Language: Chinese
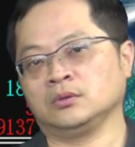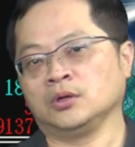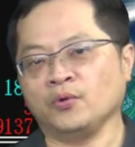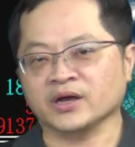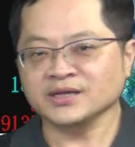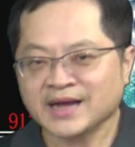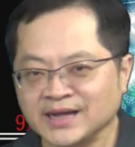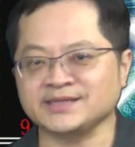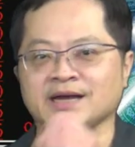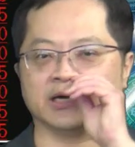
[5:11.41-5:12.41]
我也跟大家
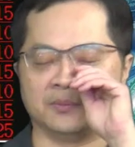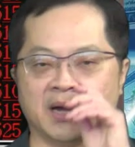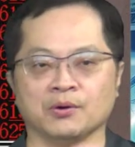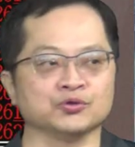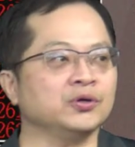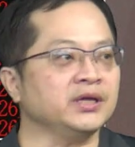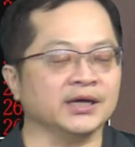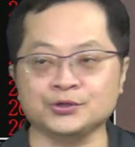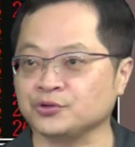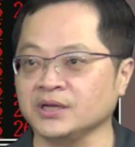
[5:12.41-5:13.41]
讲了嘛，我说你可
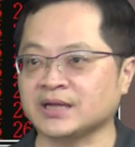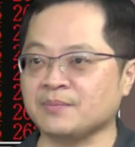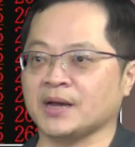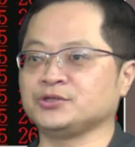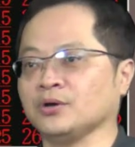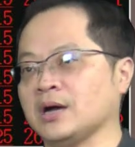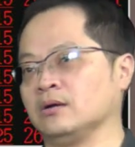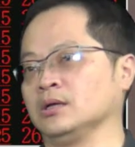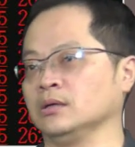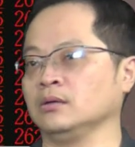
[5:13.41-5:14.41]
以选一档买就好
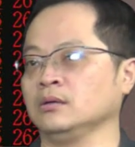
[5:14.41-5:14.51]
了。